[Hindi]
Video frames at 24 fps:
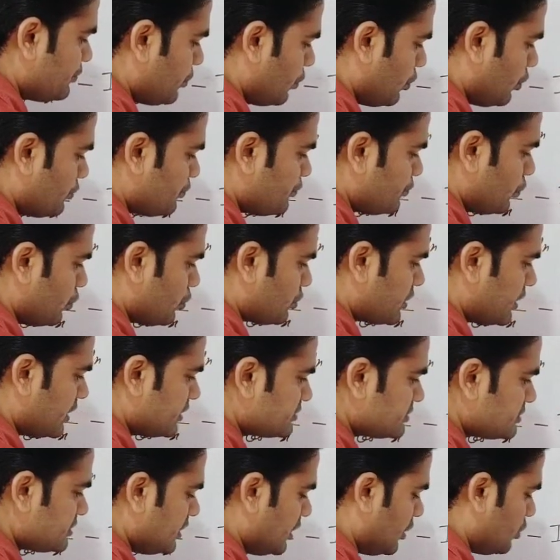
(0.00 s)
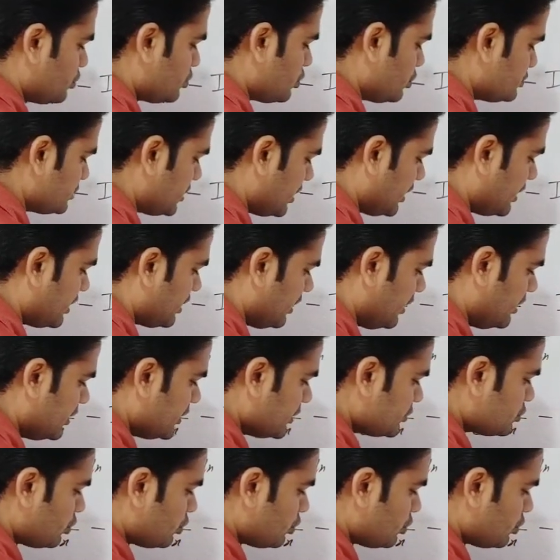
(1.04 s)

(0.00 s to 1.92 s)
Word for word: फोर फोर कैंसिल आउट हो जाएगा